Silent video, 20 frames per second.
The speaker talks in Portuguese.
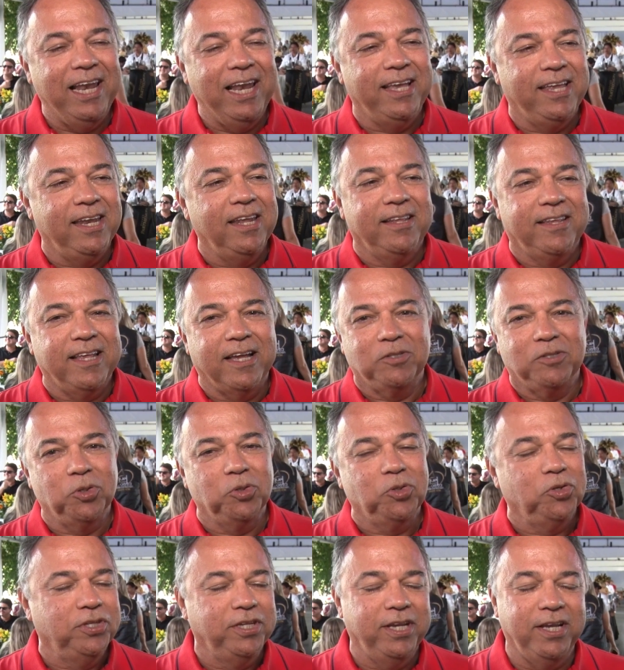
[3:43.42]
alegria de estar
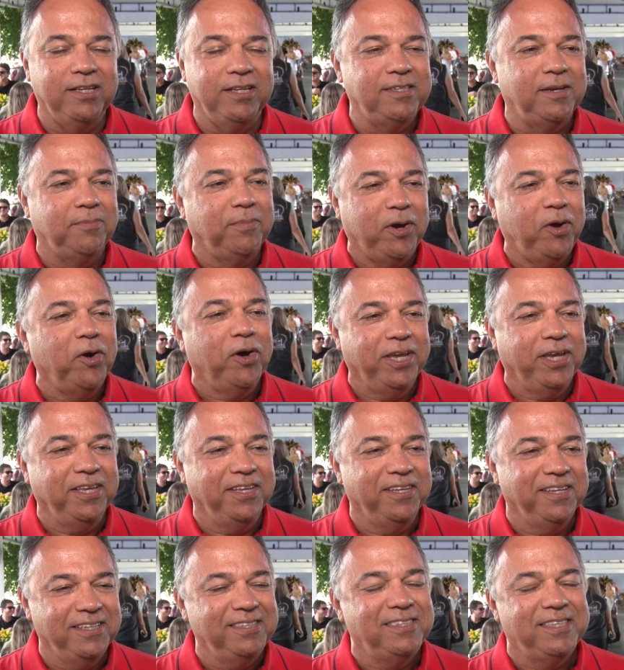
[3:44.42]
junto deles é maior
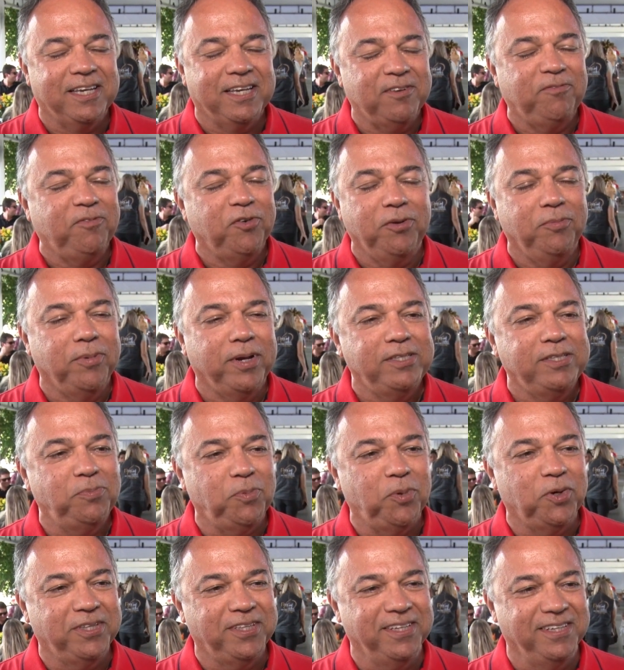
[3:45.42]
ainda. Isso é que foi mais
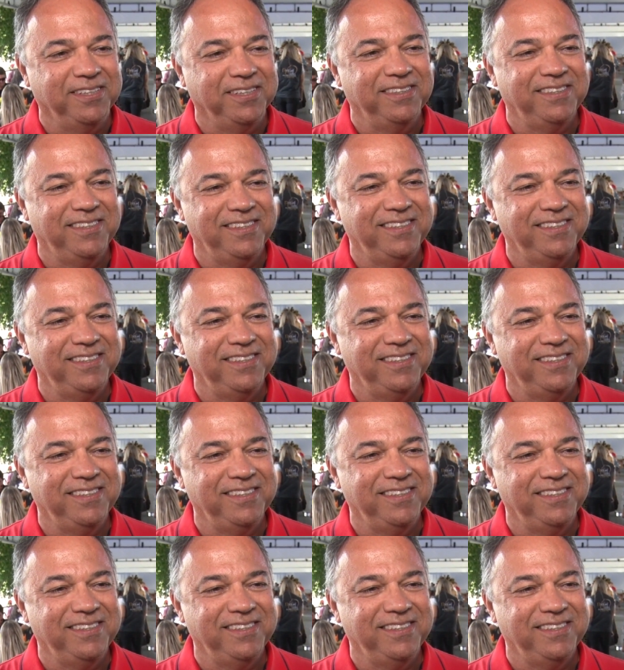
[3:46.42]
importante.